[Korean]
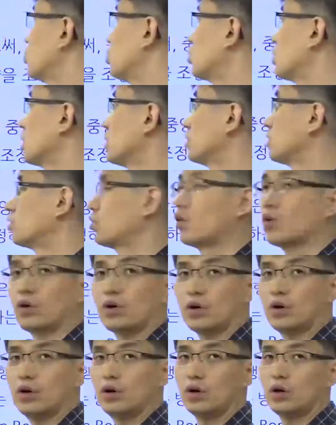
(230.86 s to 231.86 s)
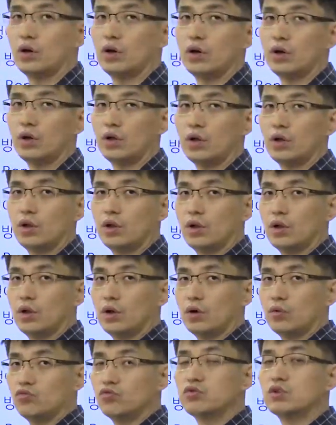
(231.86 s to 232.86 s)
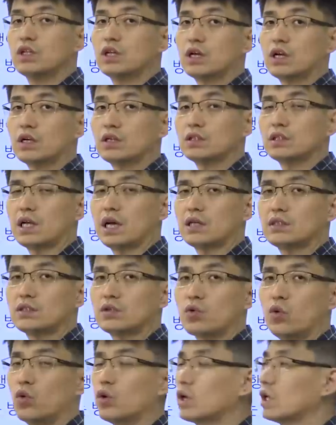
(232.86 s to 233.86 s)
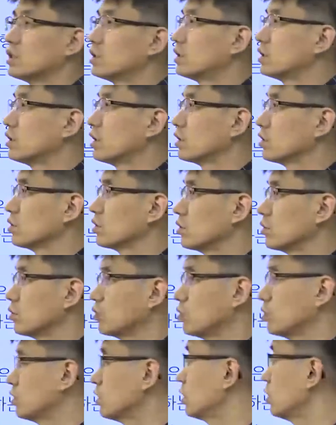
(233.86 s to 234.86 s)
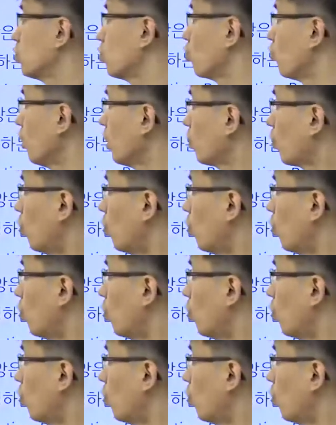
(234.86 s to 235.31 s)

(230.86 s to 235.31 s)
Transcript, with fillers: 조작을 써요. 우리나라는 사실 공개시장, 이게 왜